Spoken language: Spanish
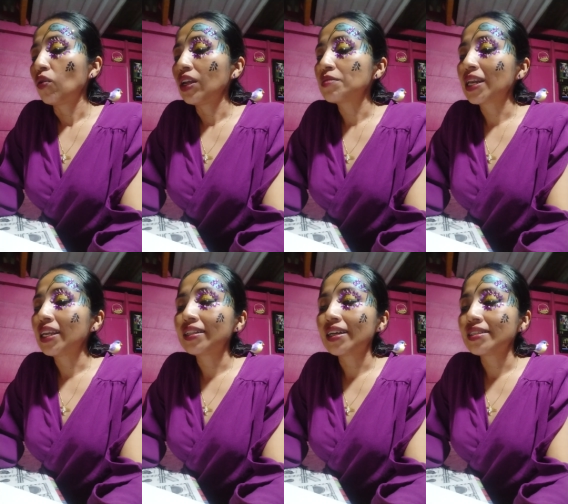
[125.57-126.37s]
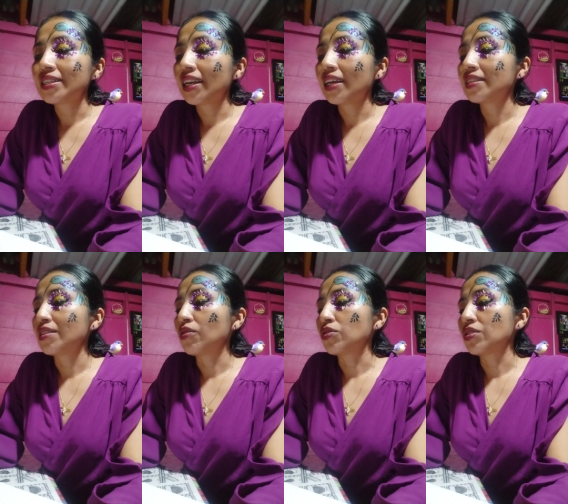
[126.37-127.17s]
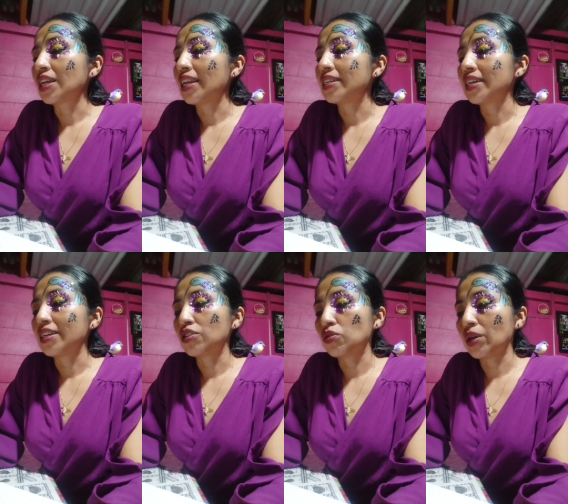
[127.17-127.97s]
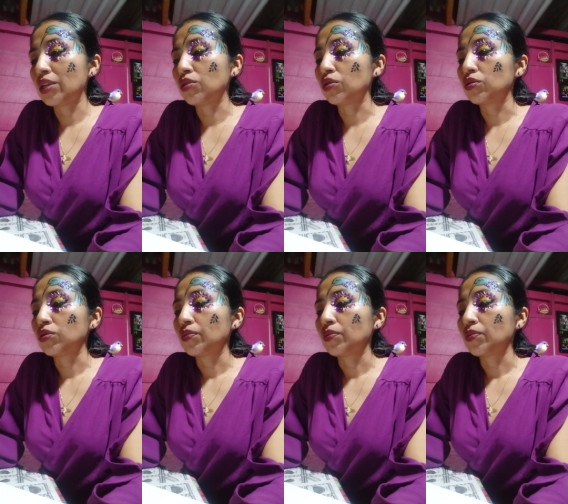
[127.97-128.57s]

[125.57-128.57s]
con las maletas llenas de nostalgia y sueños,